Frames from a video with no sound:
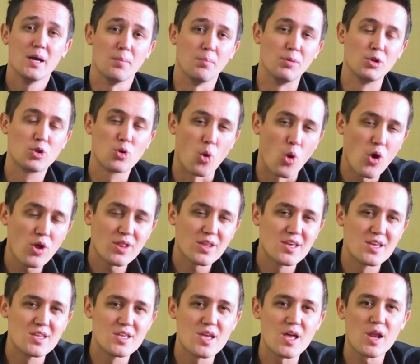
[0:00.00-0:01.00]
биткоин
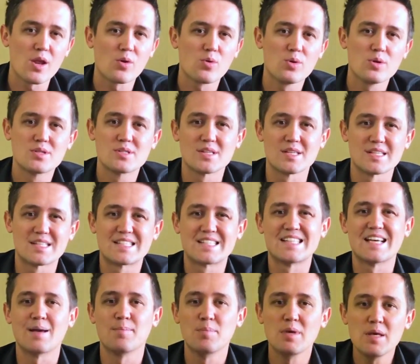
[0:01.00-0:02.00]
генерируется
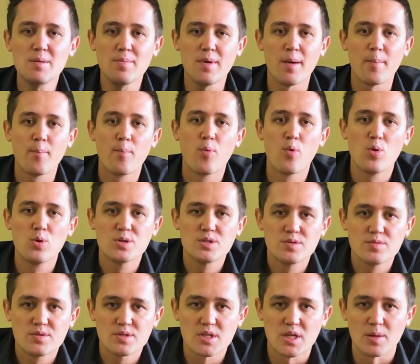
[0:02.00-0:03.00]
самими
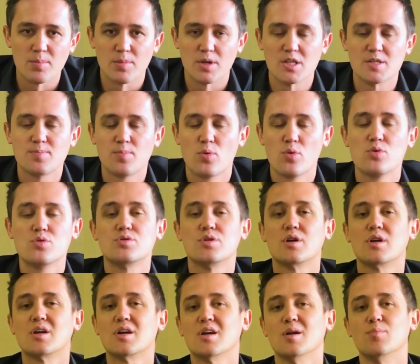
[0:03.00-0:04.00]
пользователями,
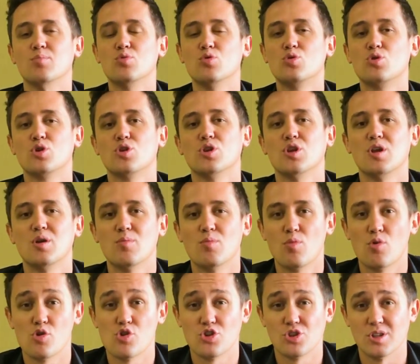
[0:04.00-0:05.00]
используя компьютерные
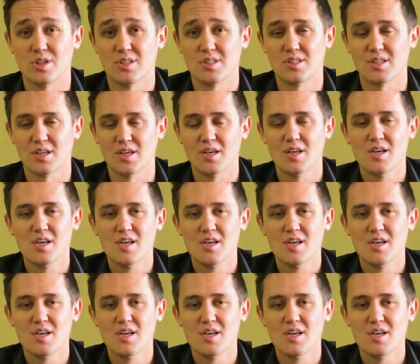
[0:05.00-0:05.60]
мощности.